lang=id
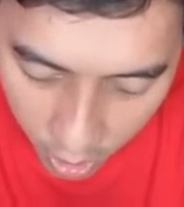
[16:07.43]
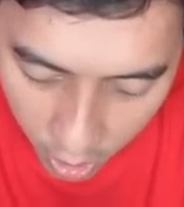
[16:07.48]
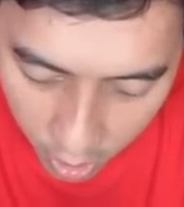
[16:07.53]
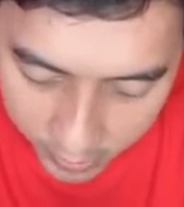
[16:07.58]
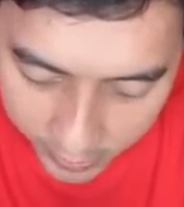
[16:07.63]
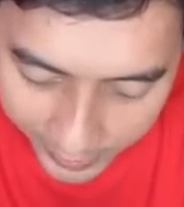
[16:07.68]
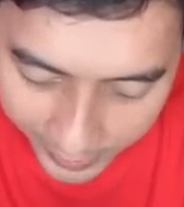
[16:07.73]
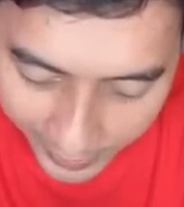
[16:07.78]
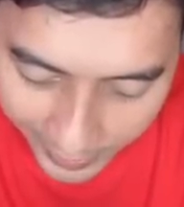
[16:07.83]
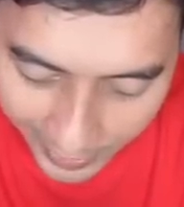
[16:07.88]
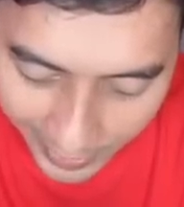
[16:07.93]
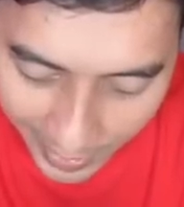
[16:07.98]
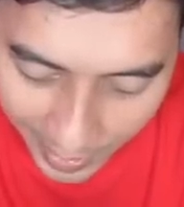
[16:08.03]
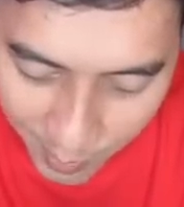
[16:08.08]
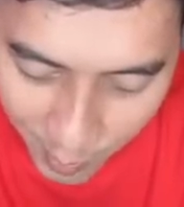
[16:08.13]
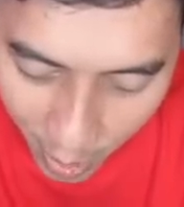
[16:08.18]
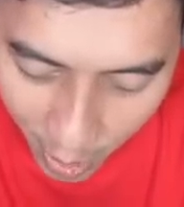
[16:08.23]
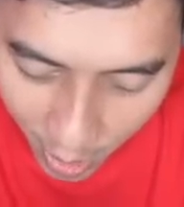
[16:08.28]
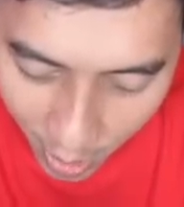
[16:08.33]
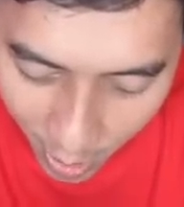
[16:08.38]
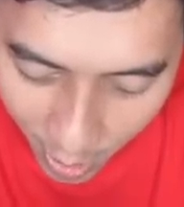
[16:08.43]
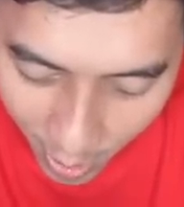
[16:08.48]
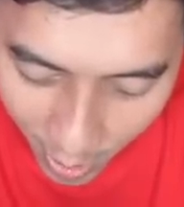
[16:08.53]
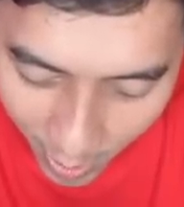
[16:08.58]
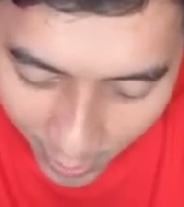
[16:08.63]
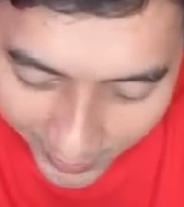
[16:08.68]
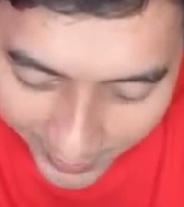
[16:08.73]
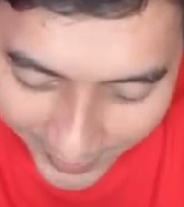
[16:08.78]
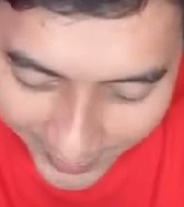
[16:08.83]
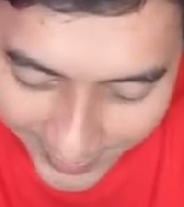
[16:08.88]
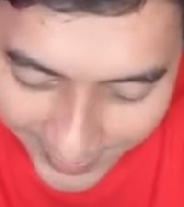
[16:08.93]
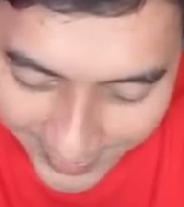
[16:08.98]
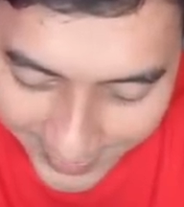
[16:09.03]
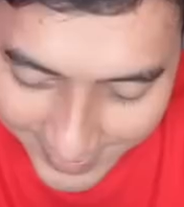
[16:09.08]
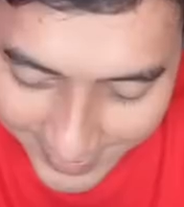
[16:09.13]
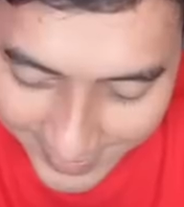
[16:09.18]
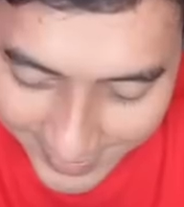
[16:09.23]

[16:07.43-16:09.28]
gila boy.